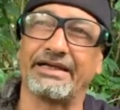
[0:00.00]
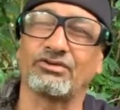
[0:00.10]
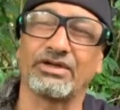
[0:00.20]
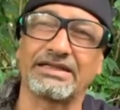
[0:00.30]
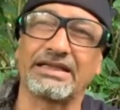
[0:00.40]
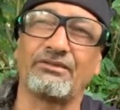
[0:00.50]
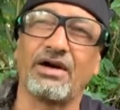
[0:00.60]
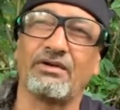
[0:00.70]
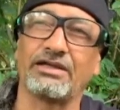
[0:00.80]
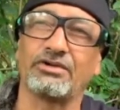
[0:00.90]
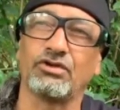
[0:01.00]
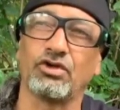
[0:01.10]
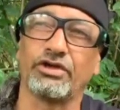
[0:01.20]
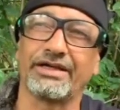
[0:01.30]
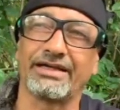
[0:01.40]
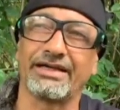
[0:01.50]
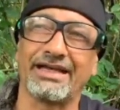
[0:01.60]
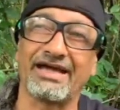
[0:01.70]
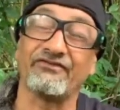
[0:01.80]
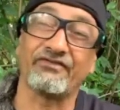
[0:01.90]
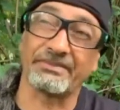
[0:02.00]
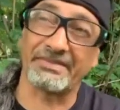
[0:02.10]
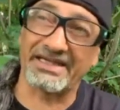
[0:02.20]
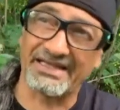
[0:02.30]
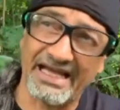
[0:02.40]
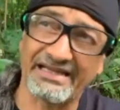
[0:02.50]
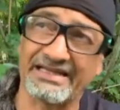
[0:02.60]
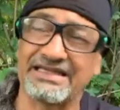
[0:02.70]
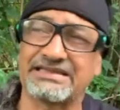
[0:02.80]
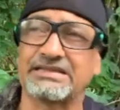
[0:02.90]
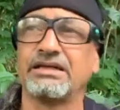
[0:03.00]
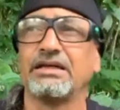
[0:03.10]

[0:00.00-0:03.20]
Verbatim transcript: esto que estamos hablando de que las enfermedades